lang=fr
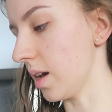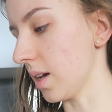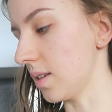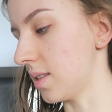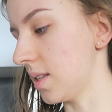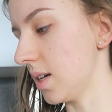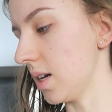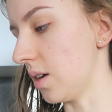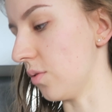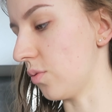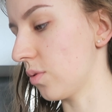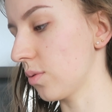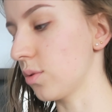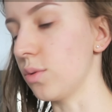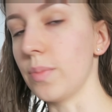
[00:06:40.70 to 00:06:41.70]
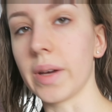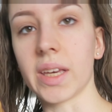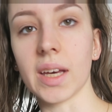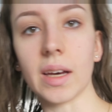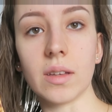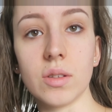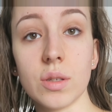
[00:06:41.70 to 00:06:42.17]
Il restait un fond de
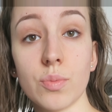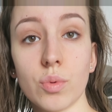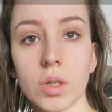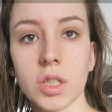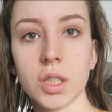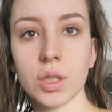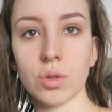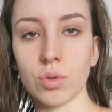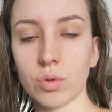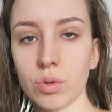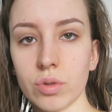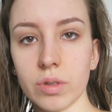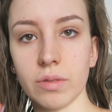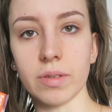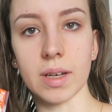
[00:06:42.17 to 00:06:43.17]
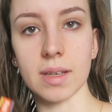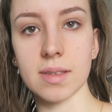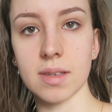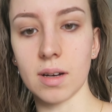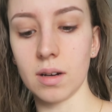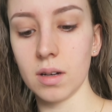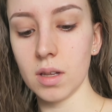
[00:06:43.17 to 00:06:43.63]
macaroni pochiche, du coup, je vais faire
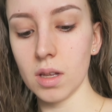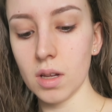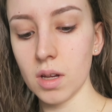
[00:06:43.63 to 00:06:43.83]
ça.